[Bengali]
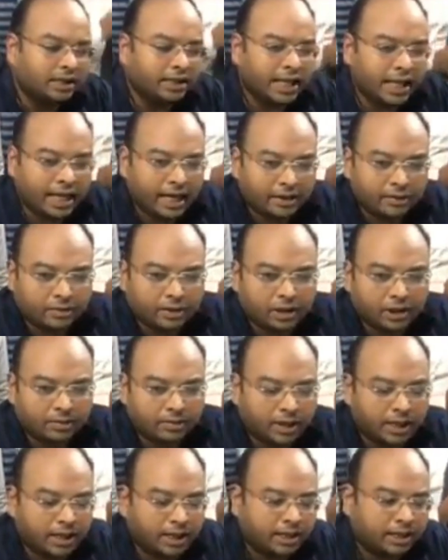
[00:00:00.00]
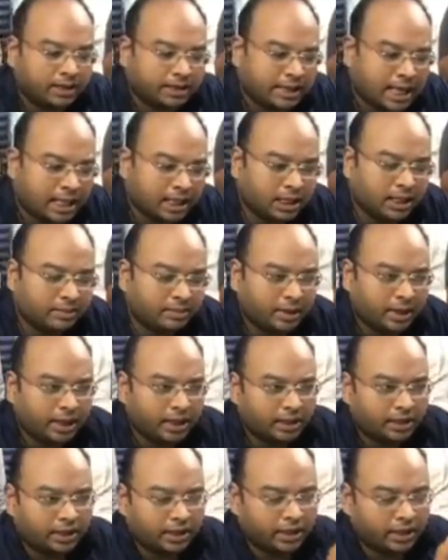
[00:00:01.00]
দেখা করতে পারে জানতে পারে
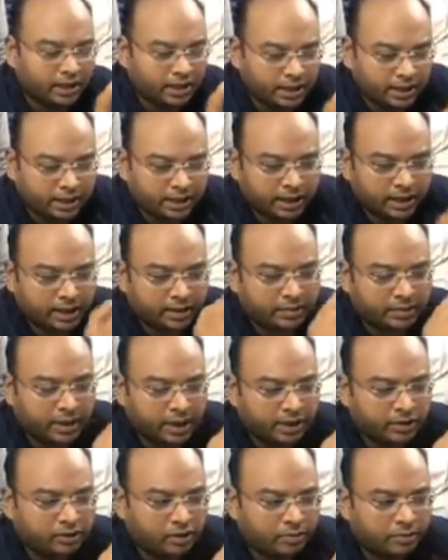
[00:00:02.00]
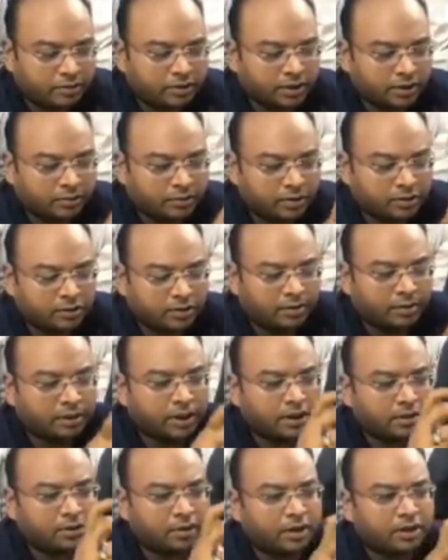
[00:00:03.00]
তিনি নিজেই এই সমস্যাগুলো
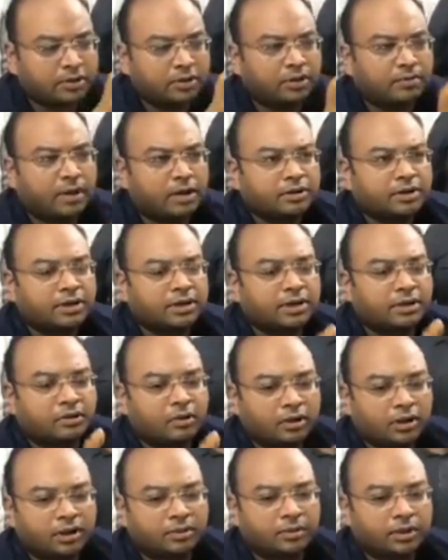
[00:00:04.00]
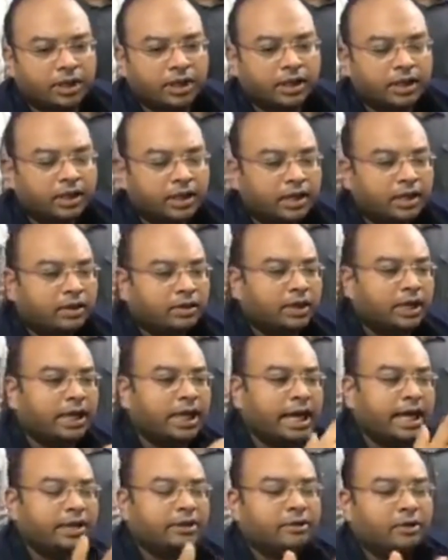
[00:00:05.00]
সমাধান করার জন্য মানুষের সাথে কথা বলেন
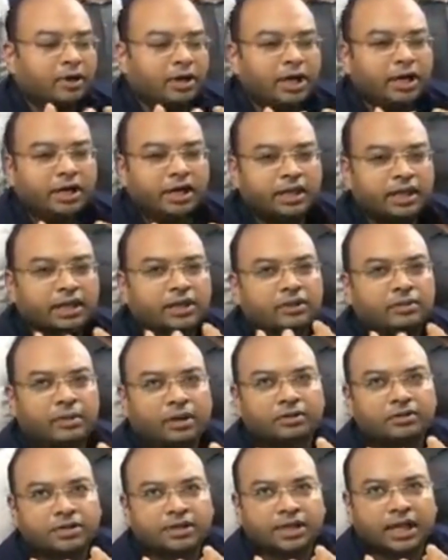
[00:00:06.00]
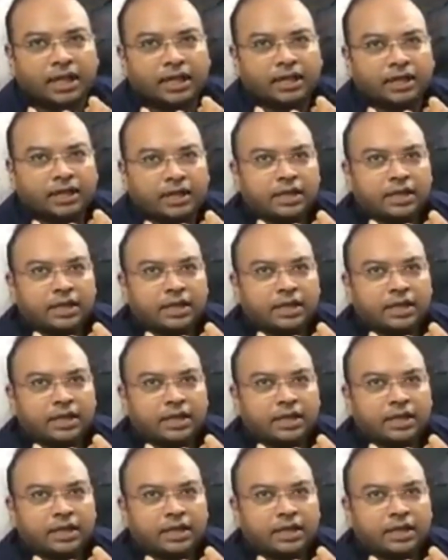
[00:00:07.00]
এই ধরনের নেতাই তো মানুষ চায়